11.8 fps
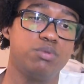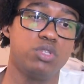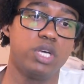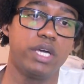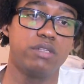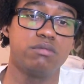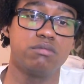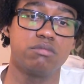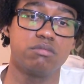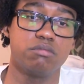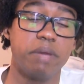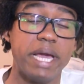
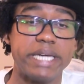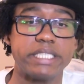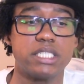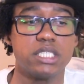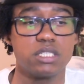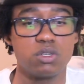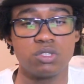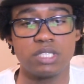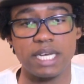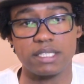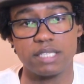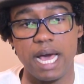pudieron ver,
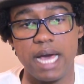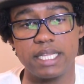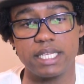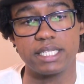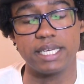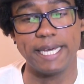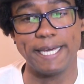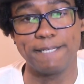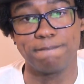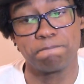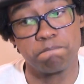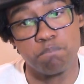contactar de que
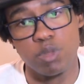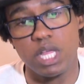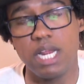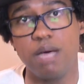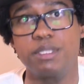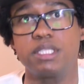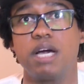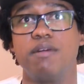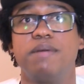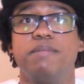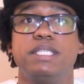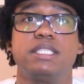
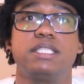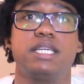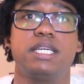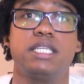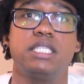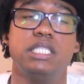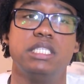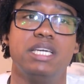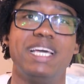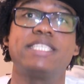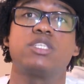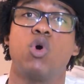lamentablemente
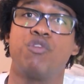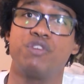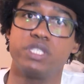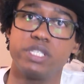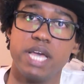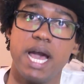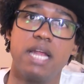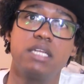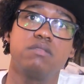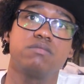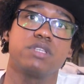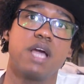es
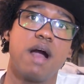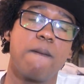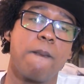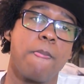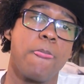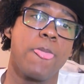oficial ya.